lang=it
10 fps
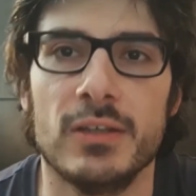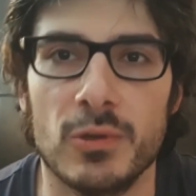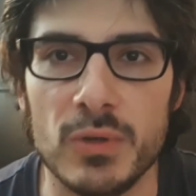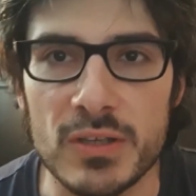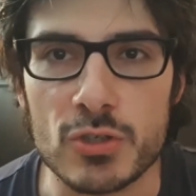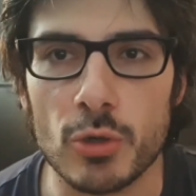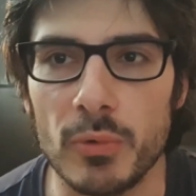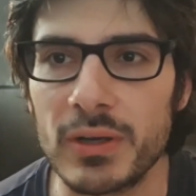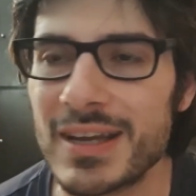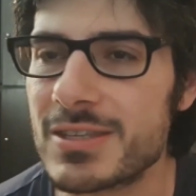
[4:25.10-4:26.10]
quindi insomma
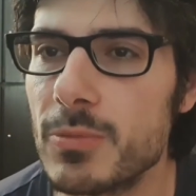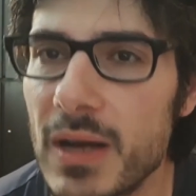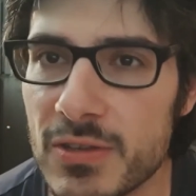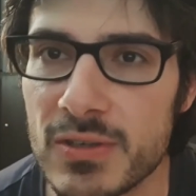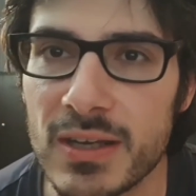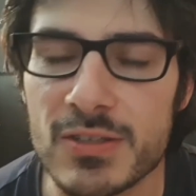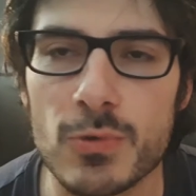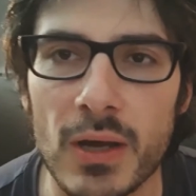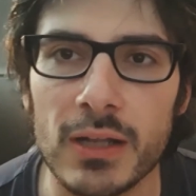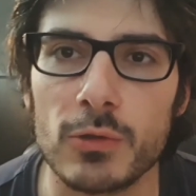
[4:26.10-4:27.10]
un casso basso,
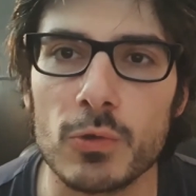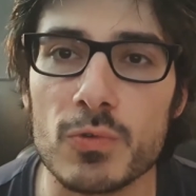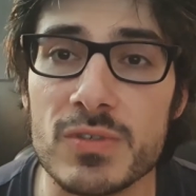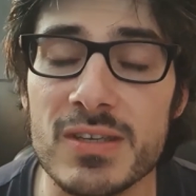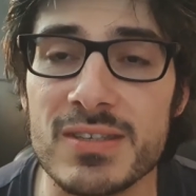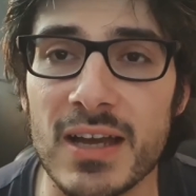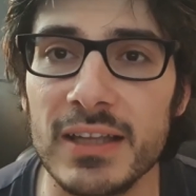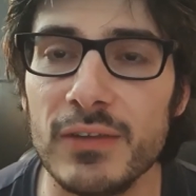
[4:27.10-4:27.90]
incasso alto non si sa,